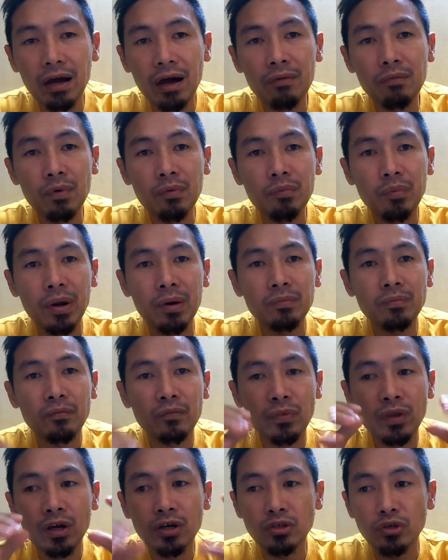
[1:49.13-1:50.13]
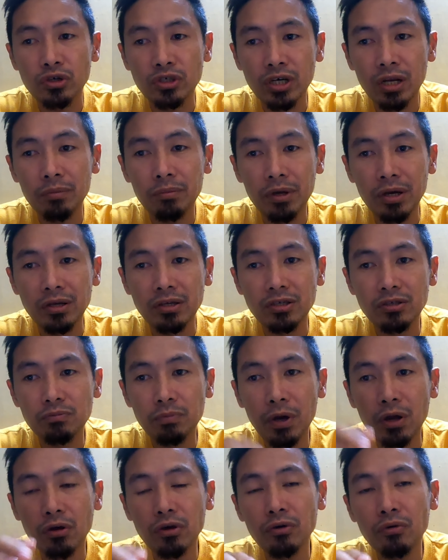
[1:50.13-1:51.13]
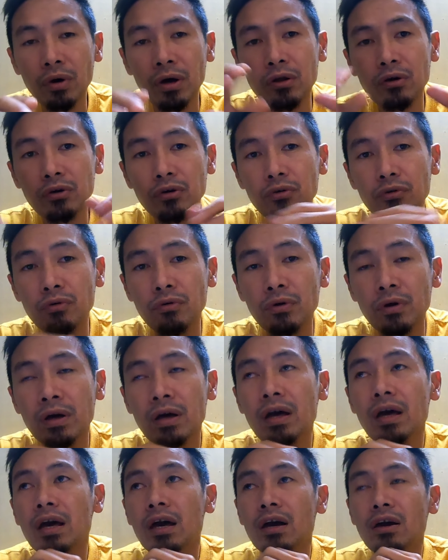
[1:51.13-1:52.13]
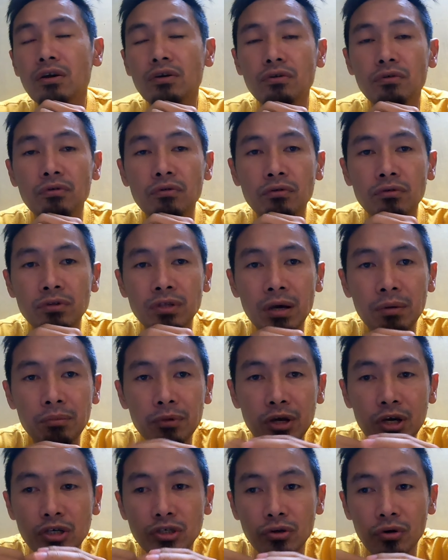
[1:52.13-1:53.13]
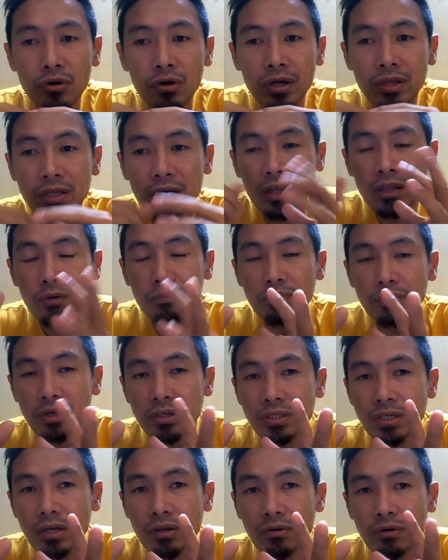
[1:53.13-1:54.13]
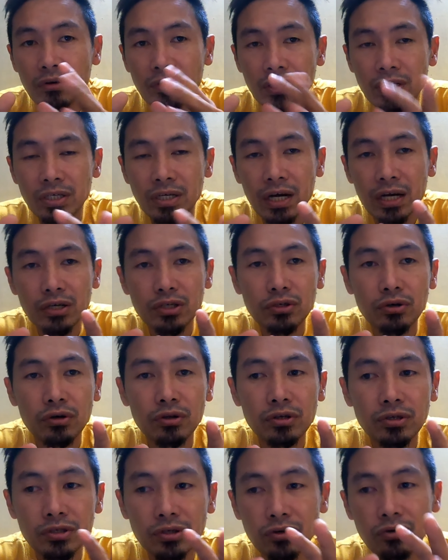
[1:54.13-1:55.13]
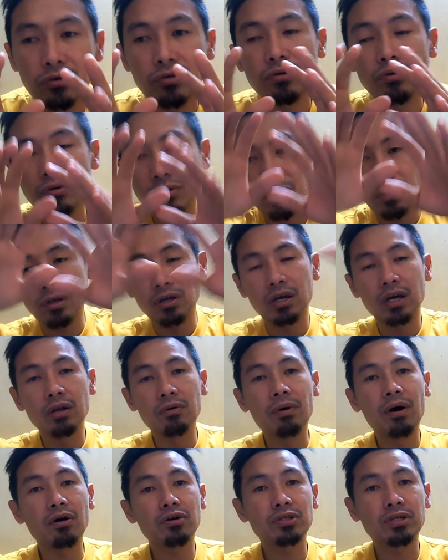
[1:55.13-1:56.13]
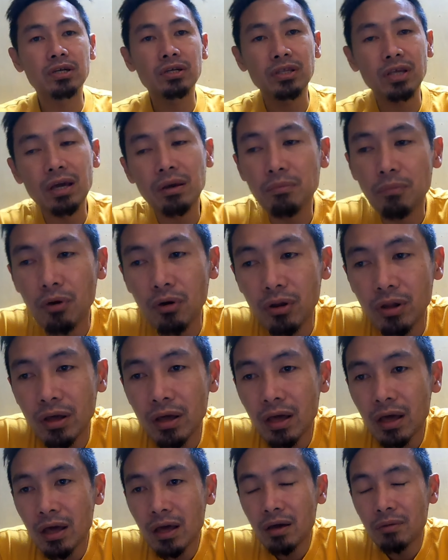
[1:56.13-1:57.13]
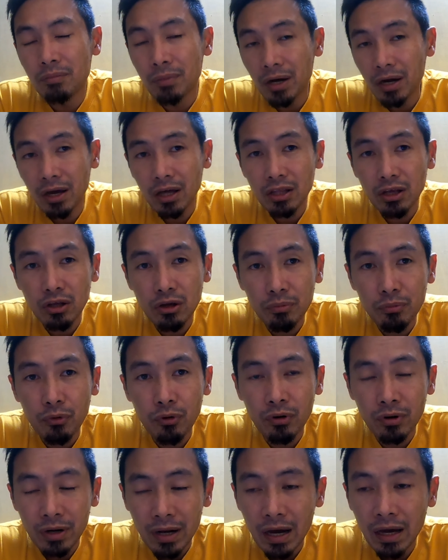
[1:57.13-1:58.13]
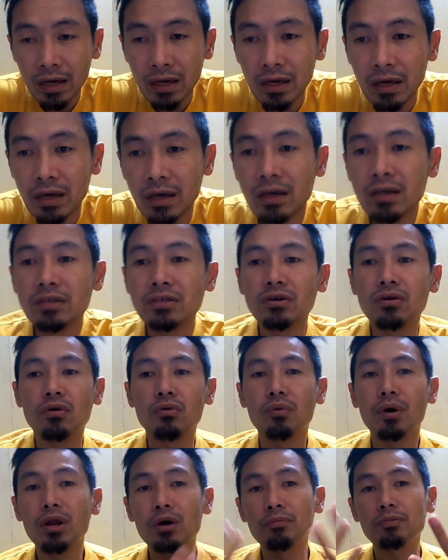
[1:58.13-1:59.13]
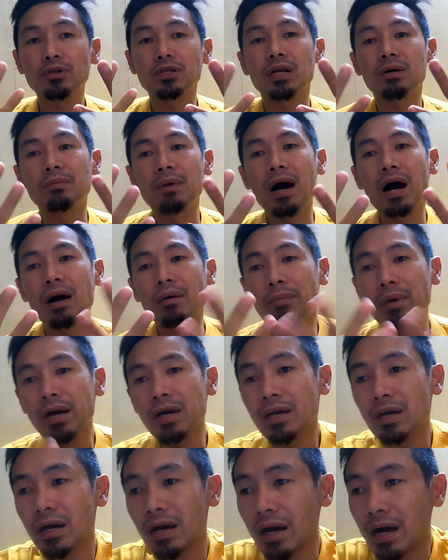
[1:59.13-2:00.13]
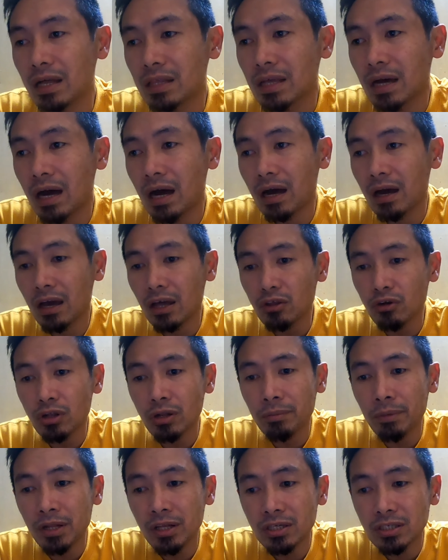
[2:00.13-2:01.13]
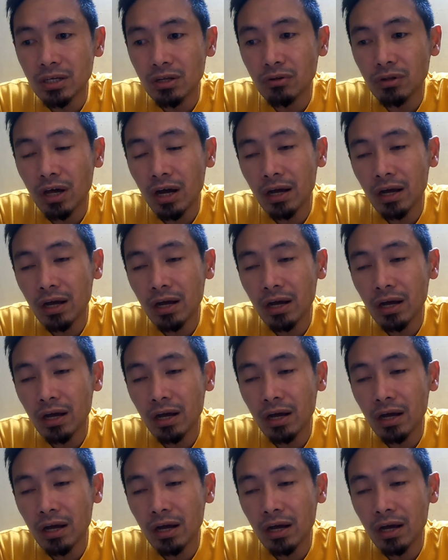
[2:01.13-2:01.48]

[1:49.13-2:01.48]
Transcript: coming from social blade pero yung ano yung yung tabulation ko at the end of this ano, discussion. So, ginawa ko siya ng table. Makikita nyo pong ranking. So, walo po sila mga kamay. At uh, ito naman isang